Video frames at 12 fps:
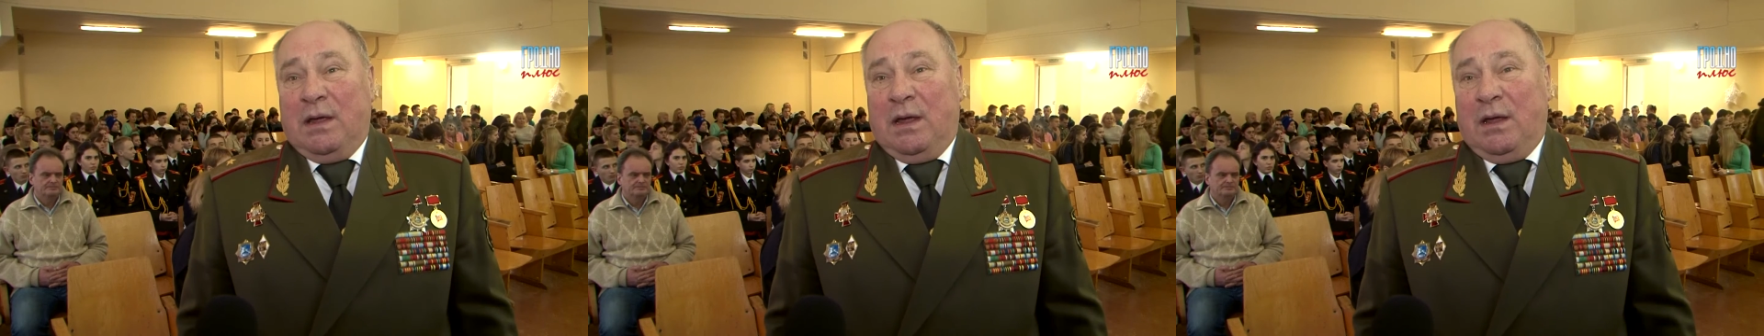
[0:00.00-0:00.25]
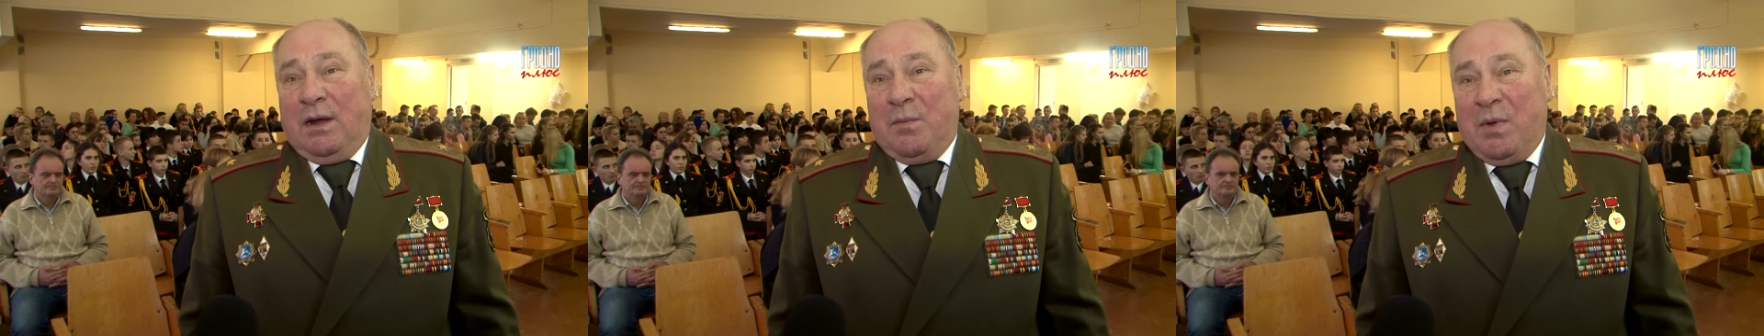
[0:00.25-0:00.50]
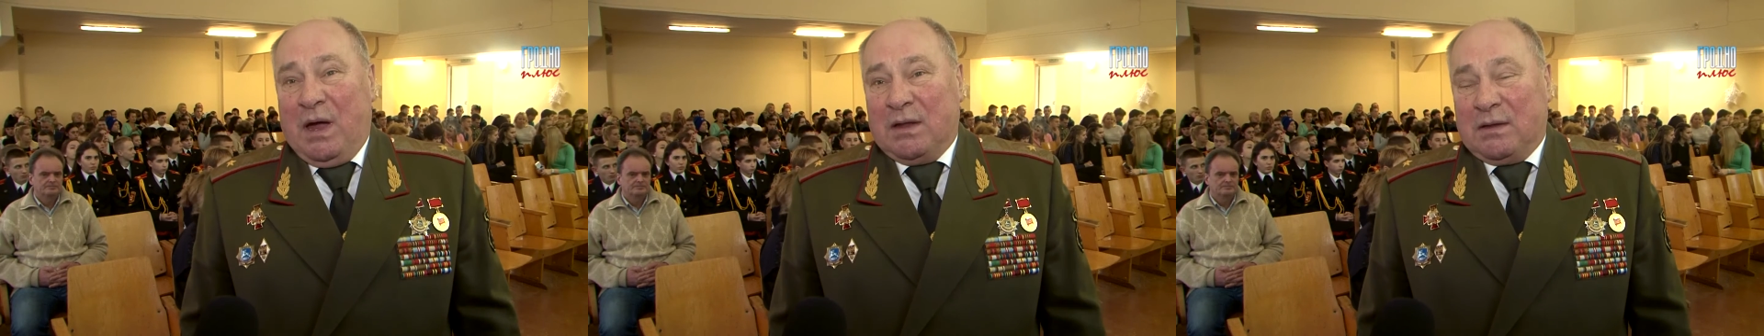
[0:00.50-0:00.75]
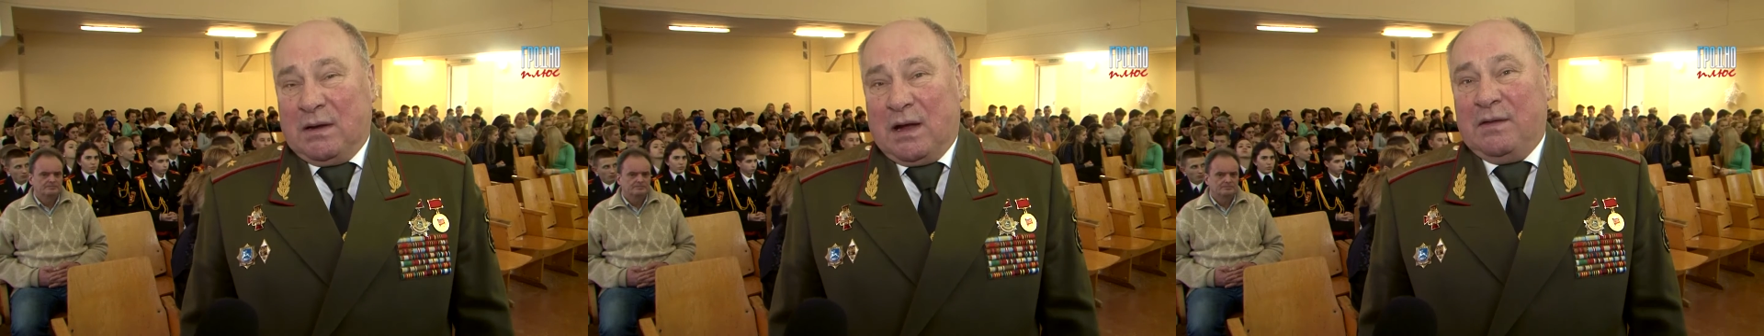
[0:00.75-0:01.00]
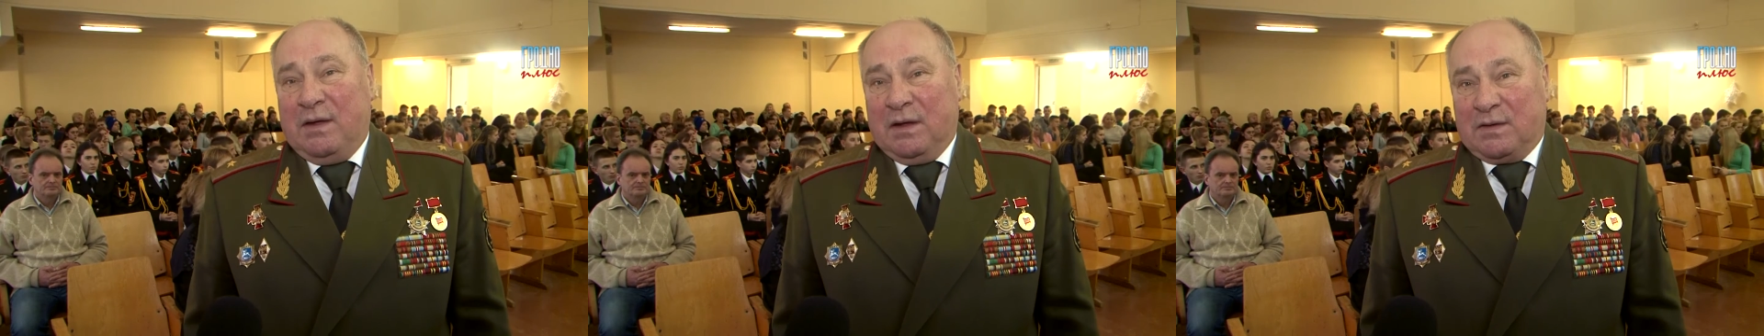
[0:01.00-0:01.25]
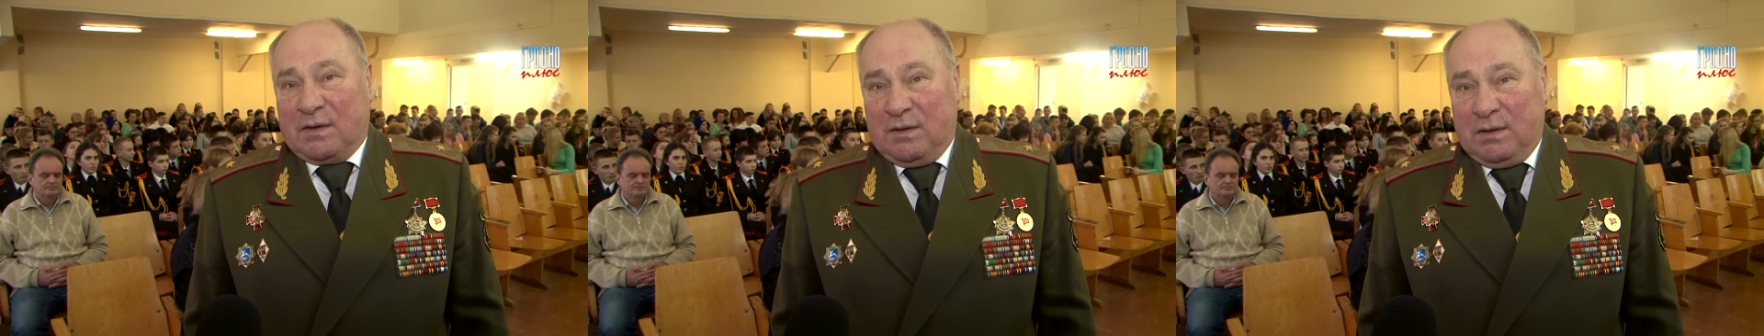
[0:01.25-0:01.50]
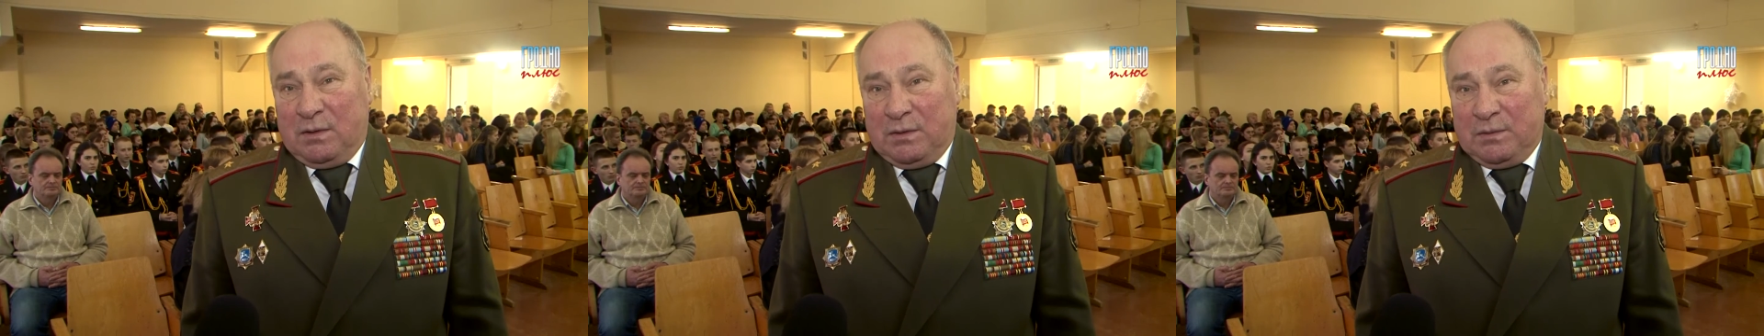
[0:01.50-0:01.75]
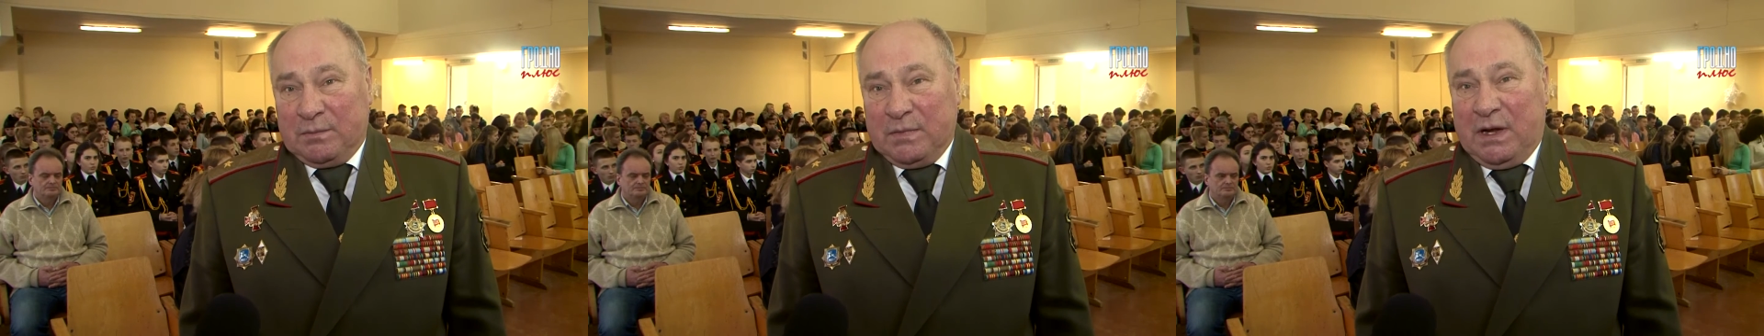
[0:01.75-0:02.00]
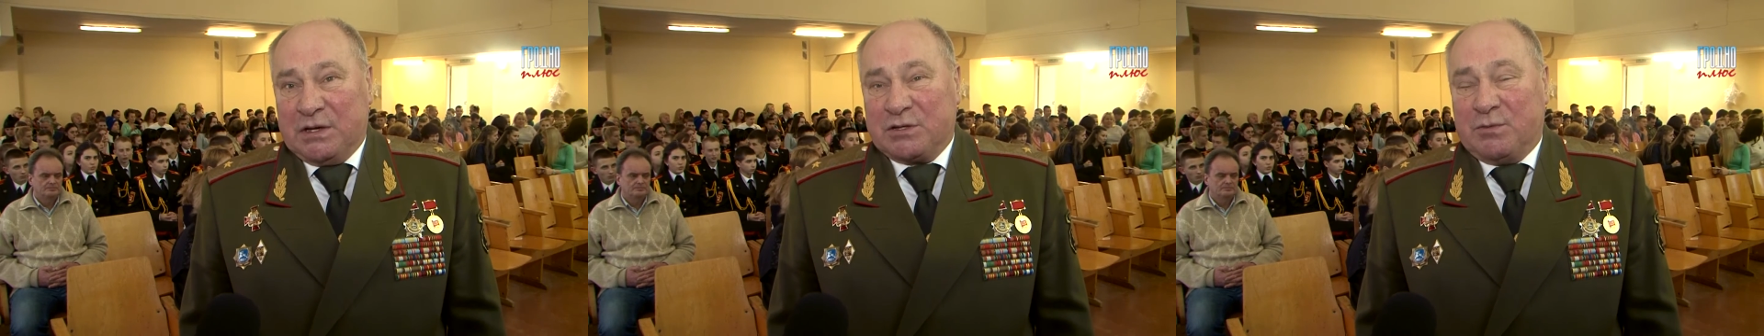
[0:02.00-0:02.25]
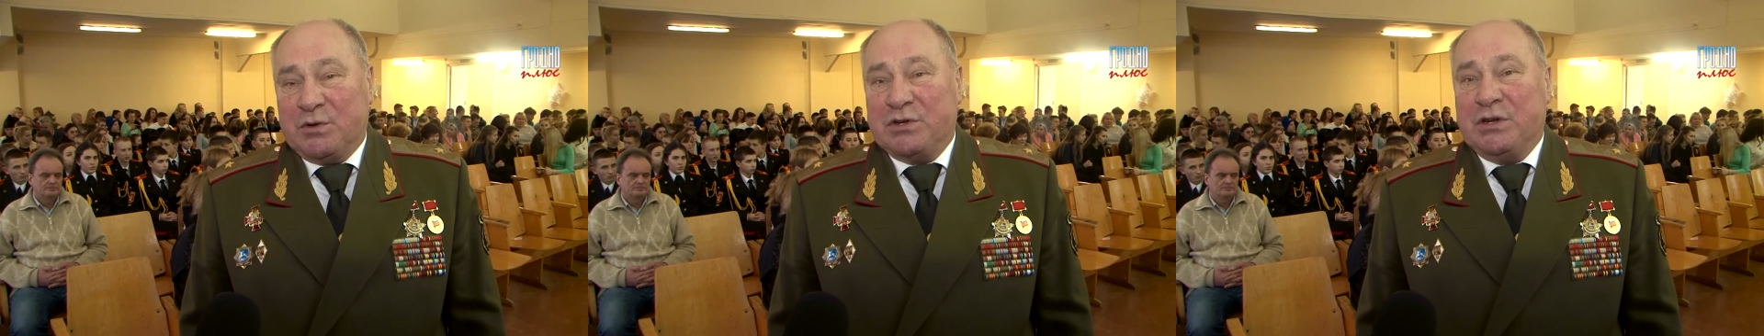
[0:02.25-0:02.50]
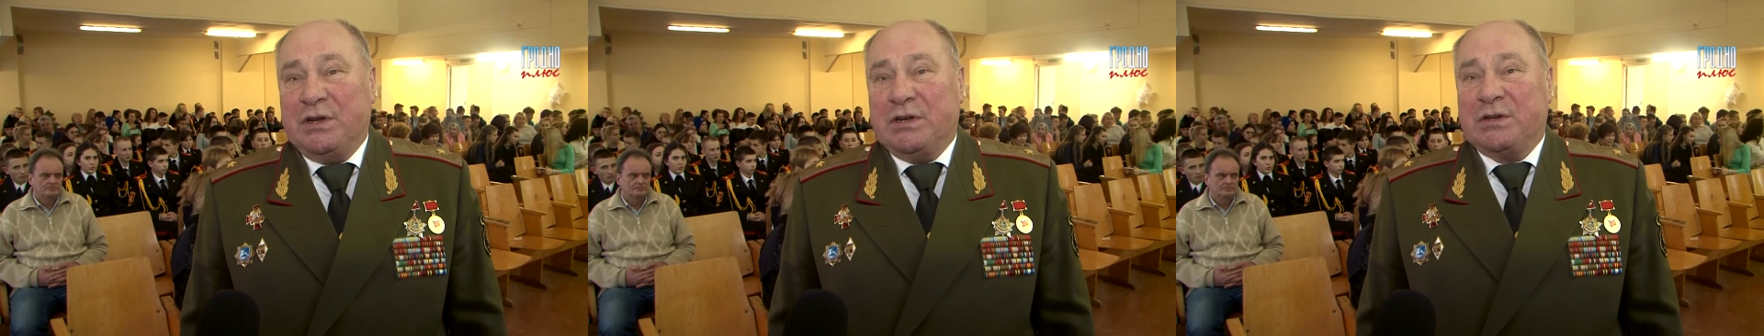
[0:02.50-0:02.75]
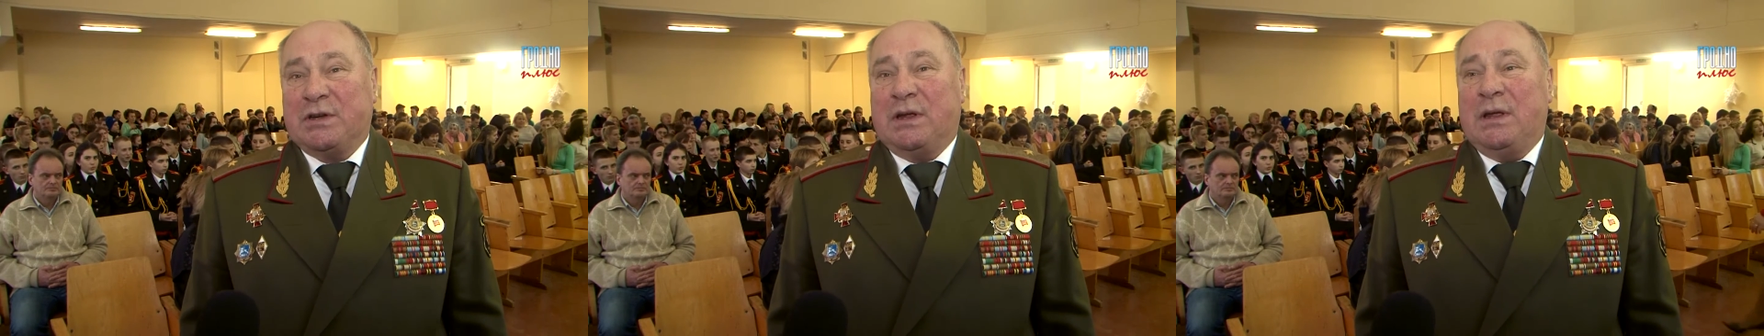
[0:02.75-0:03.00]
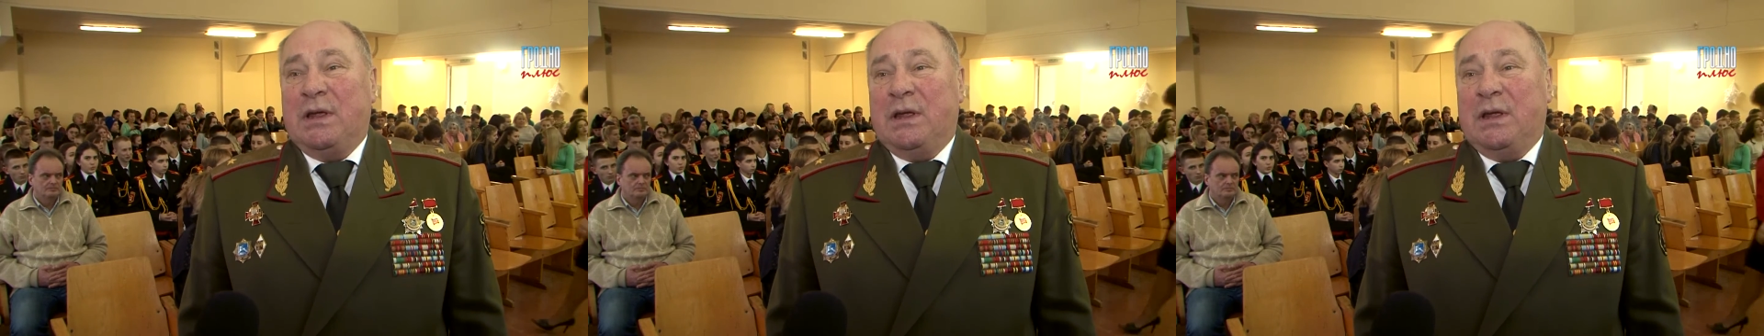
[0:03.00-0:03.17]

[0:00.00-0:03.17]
и ребят кадетского нашего училища,